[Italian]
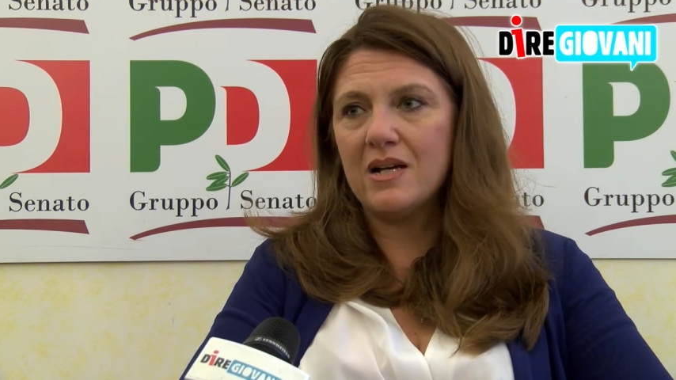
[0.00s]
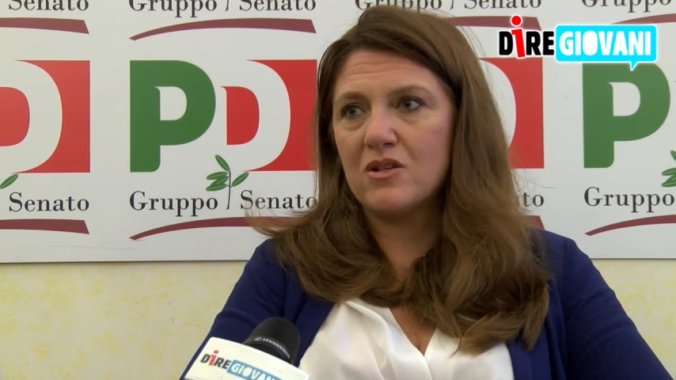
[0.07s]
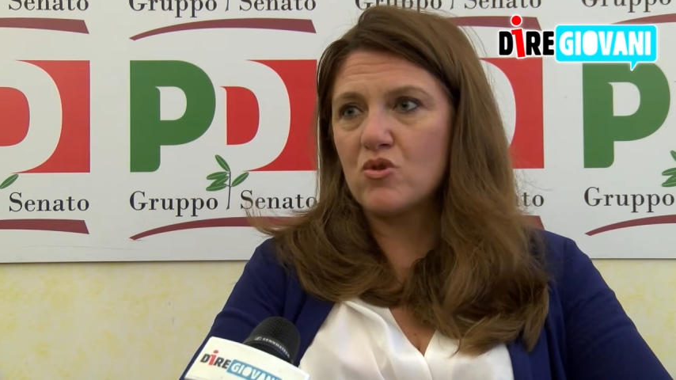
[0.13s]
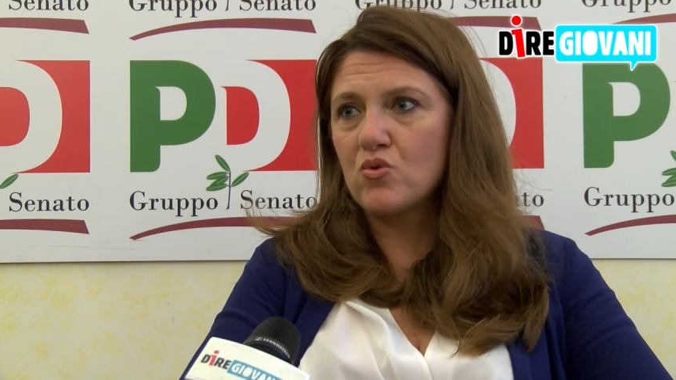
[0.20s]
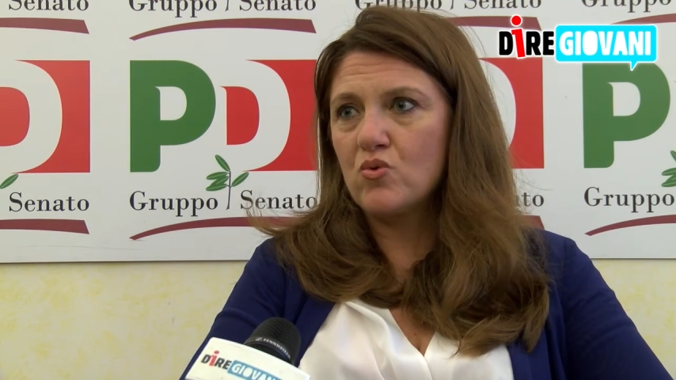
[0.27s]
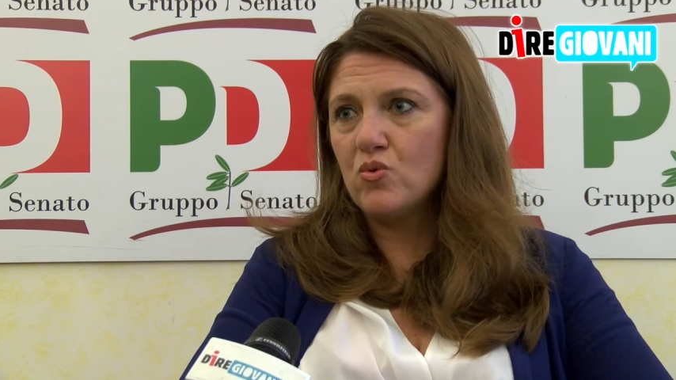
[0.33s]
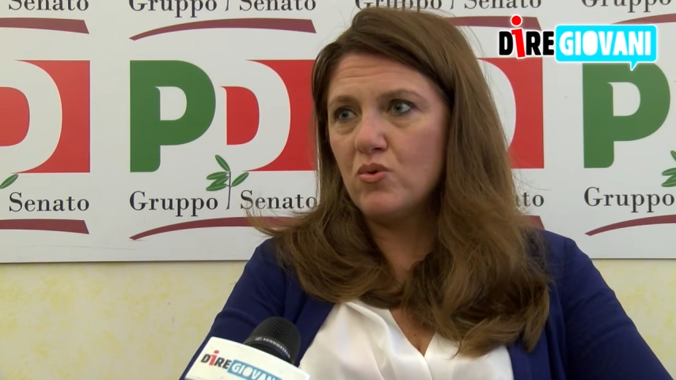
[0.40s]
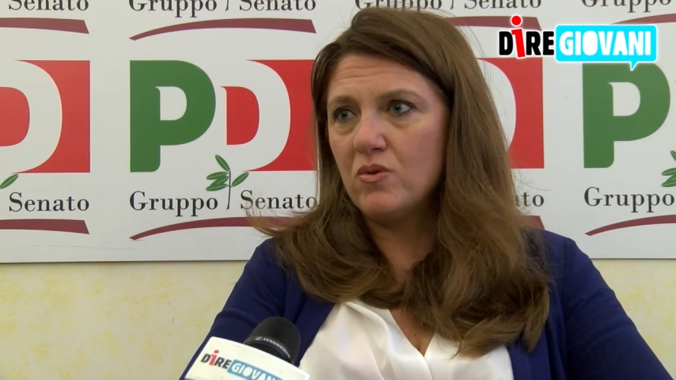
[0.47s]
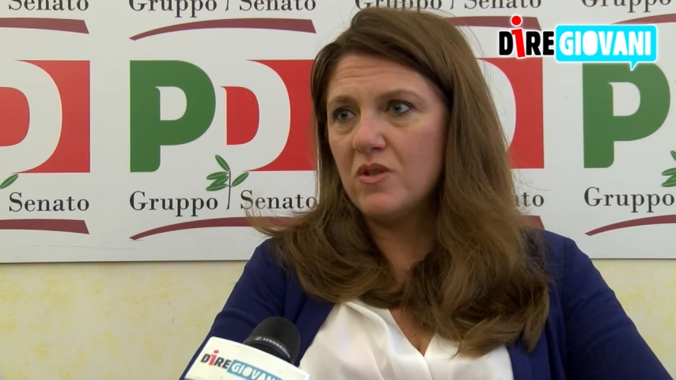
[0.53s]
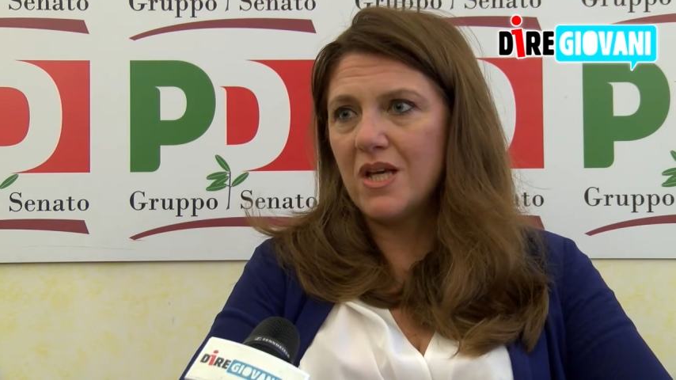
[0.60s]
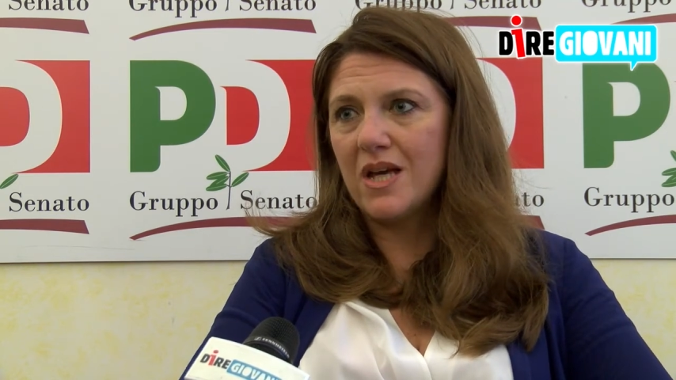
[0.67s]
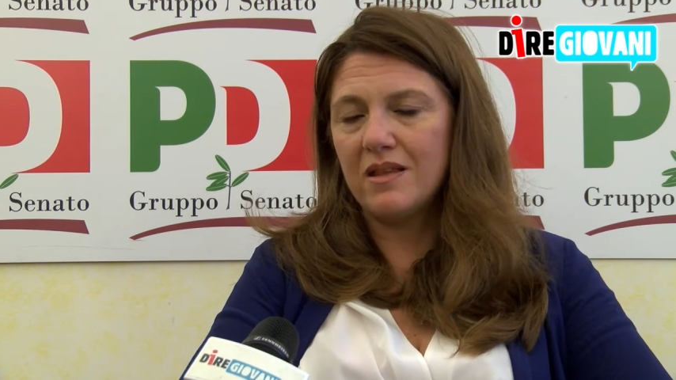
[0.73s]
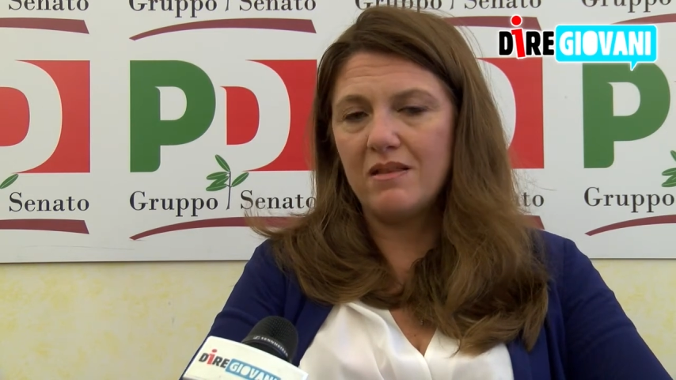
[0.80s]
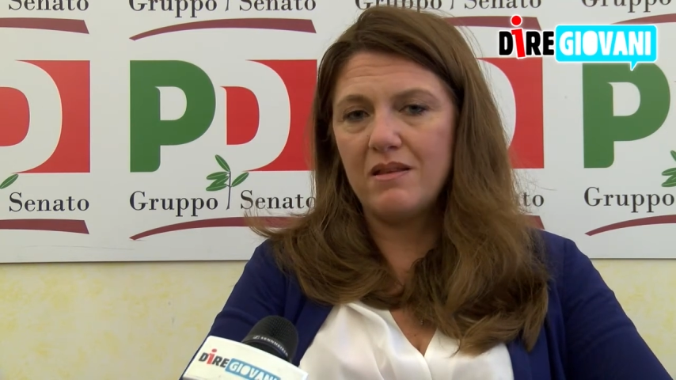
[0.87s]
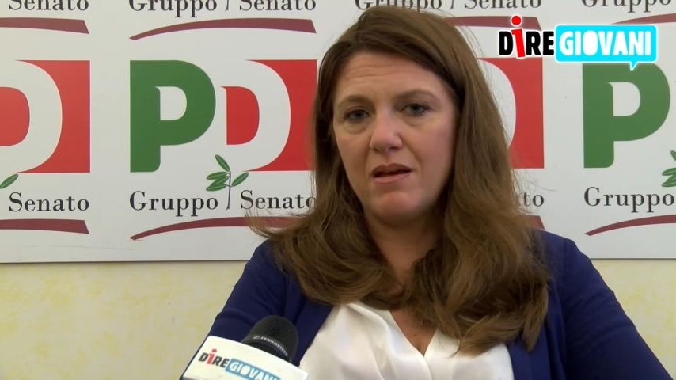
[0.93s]

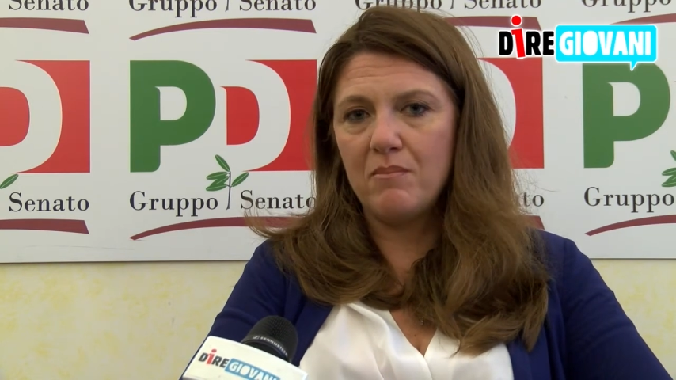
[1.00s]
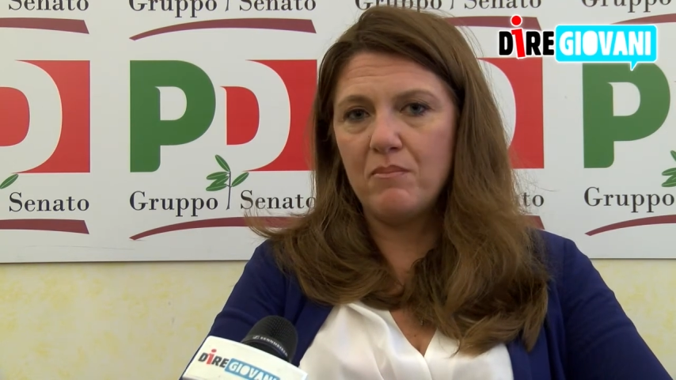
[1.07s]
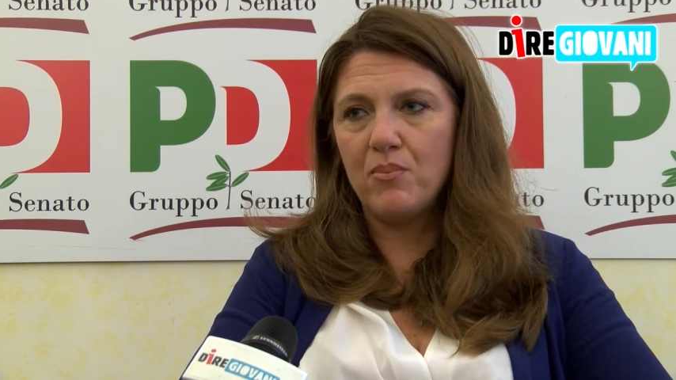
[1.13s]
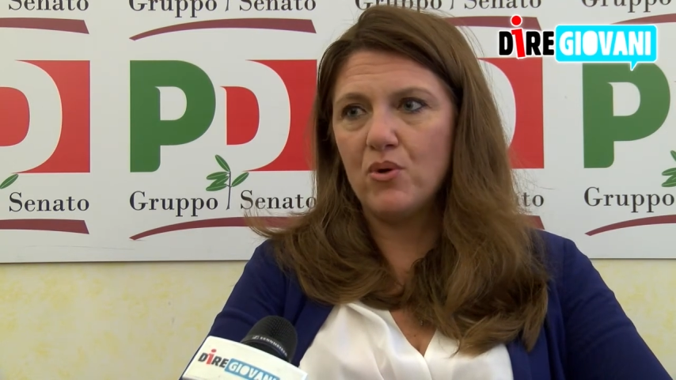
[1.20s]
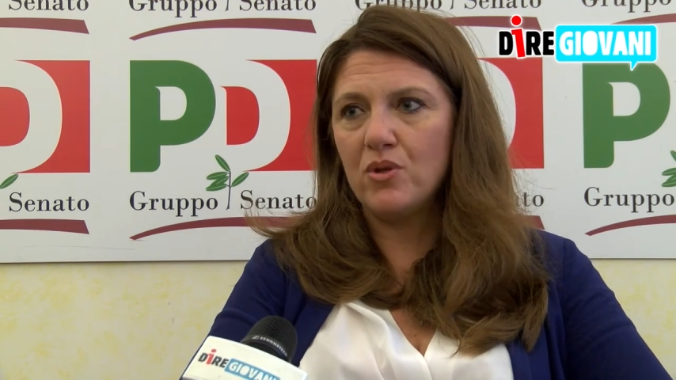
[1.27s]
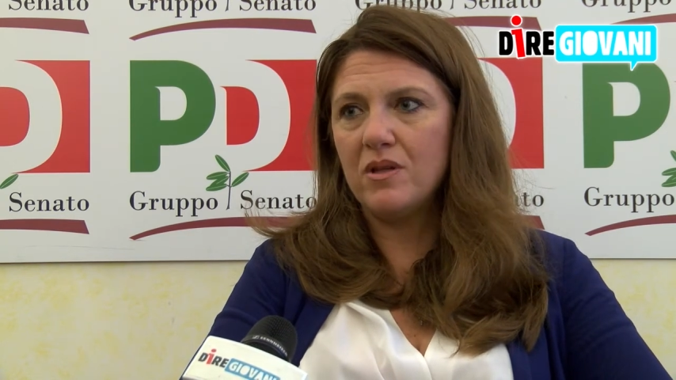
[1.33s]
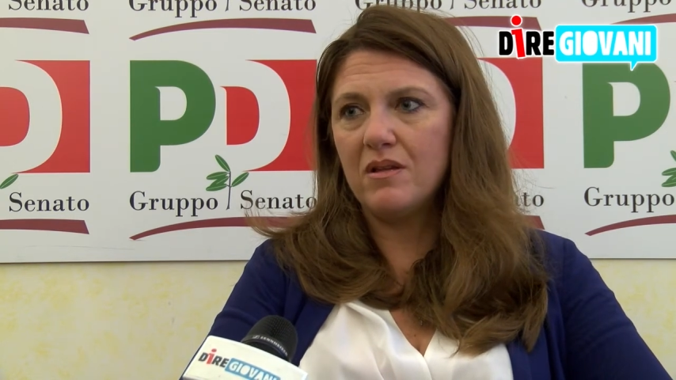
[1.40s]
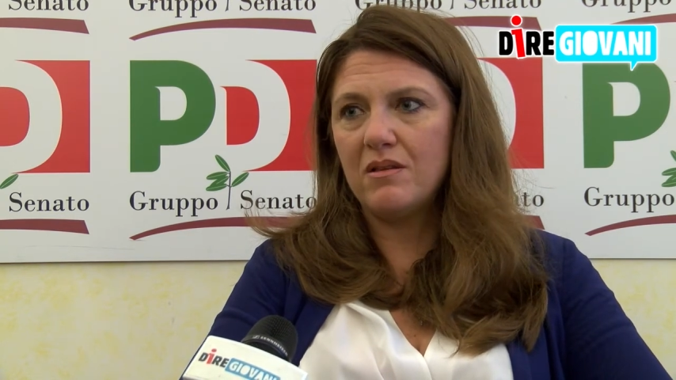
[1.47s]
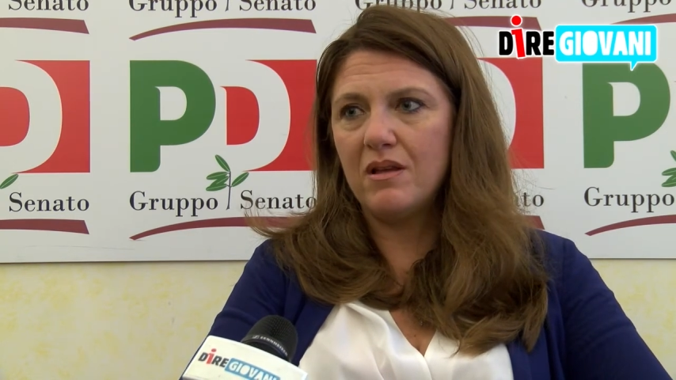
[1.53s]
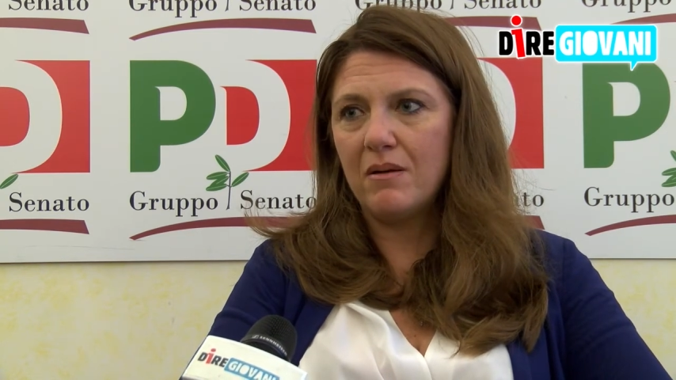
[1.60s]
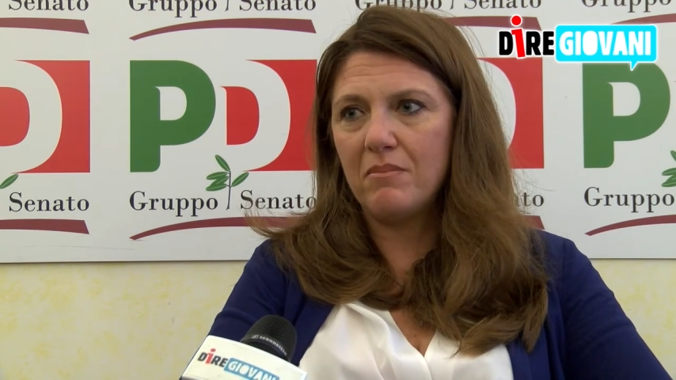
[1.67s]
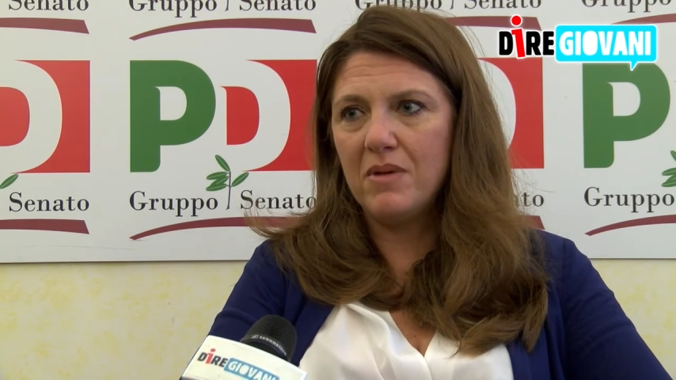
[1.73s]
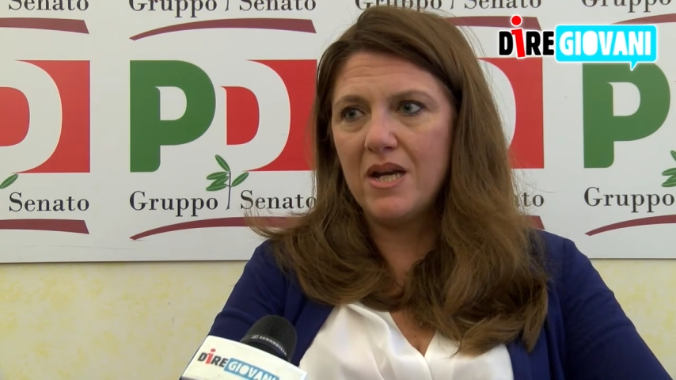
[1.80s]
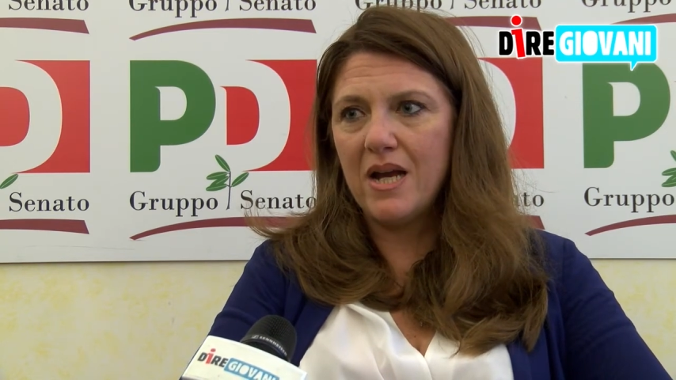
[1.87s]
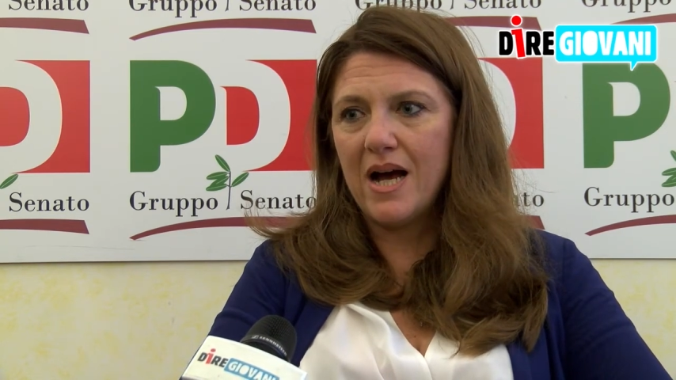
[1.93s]
assunti a tempo
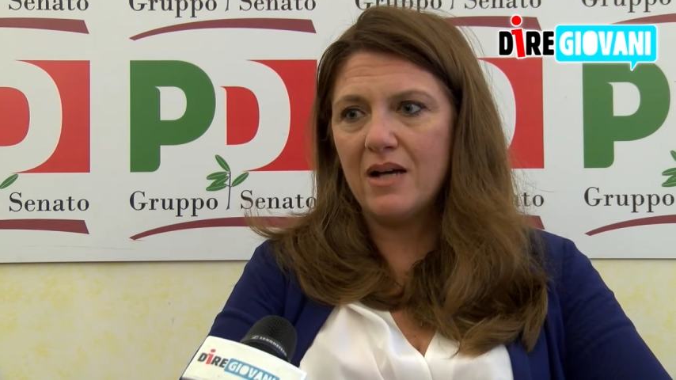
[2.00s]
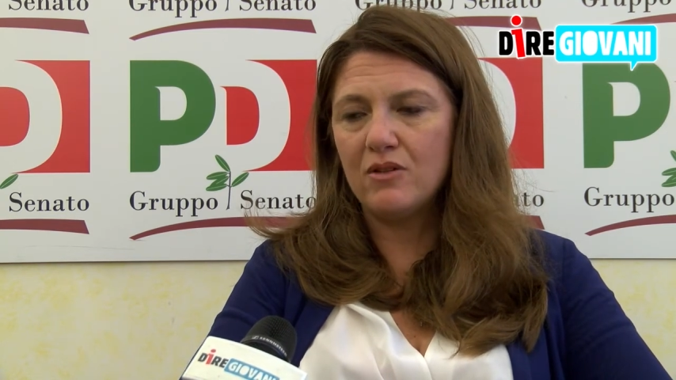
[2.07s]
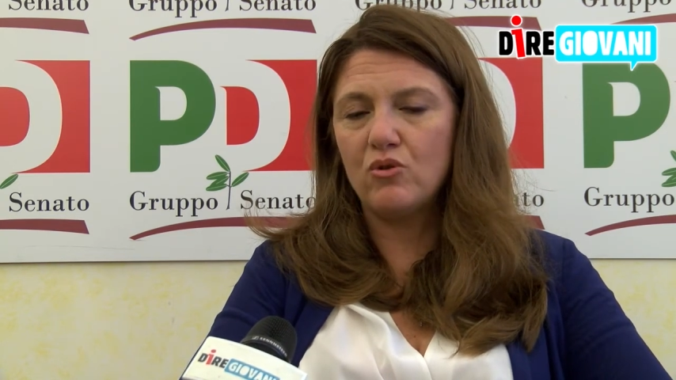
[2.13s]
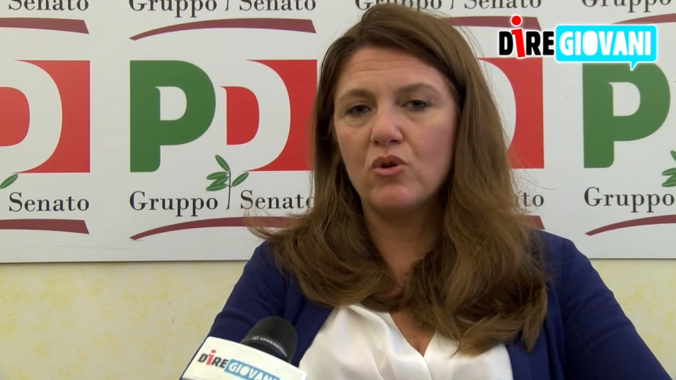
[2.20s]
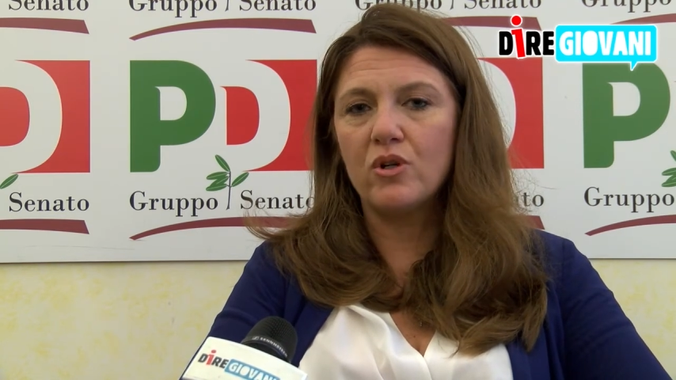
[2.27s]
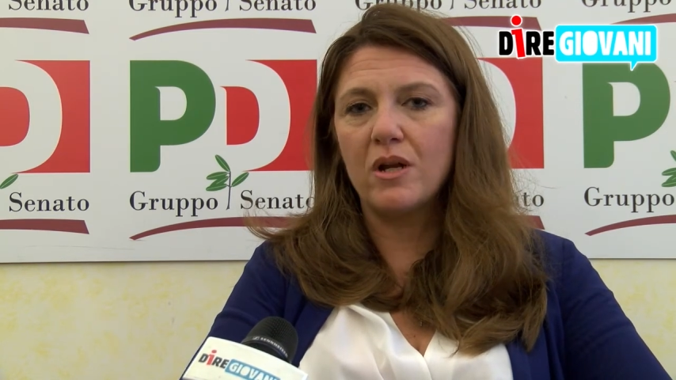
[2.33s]
indeterminato